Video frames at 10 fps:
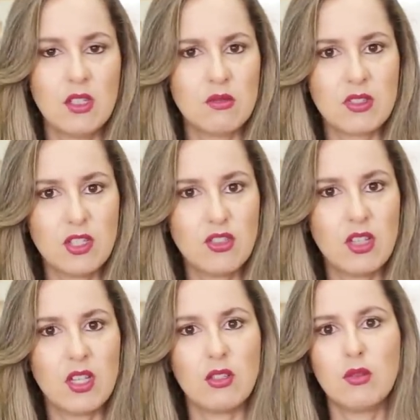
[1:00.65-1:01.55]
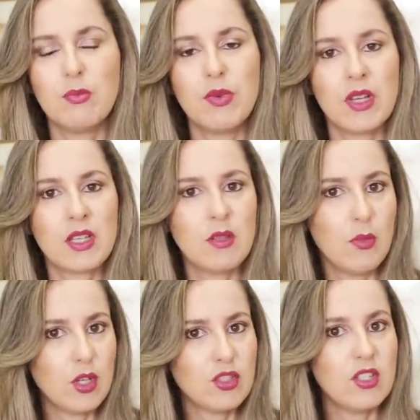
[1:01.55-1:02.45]
não sei direito, pra, que
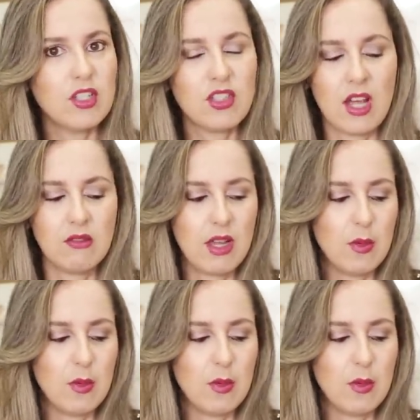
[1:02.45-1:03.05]
pode deixar no